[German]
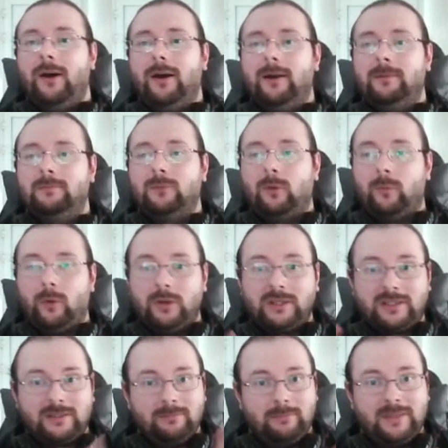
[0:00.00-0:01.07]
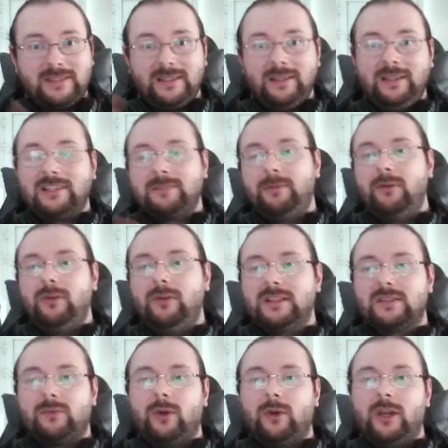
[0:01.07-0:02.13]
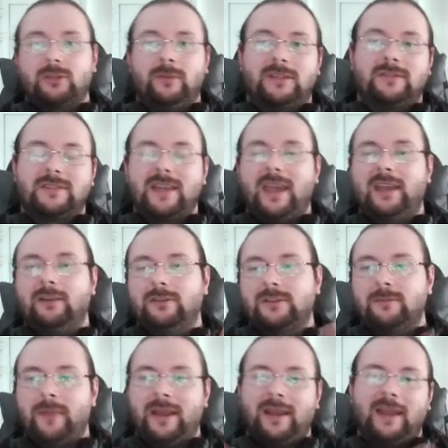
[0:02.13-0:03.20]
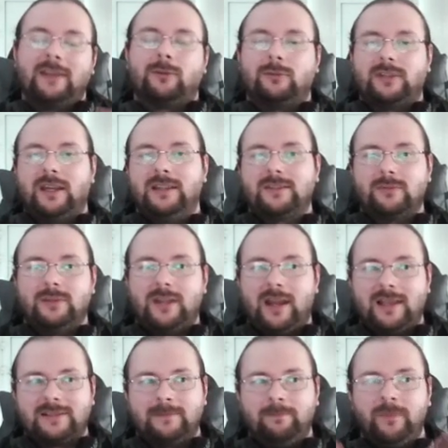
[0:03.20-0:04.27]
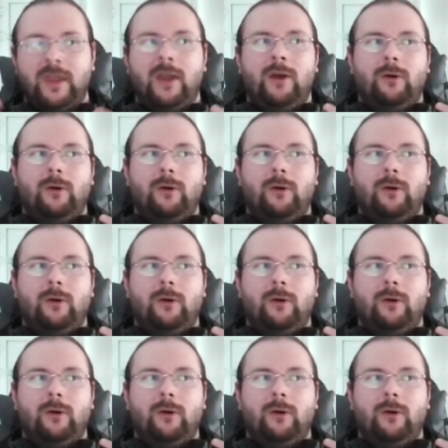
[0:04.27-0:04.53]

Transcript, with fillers: ähm, um euch ein bisschen die Experience vorher schon mal zu zeigen und so meinen Eindruck dahin zu hinterlassen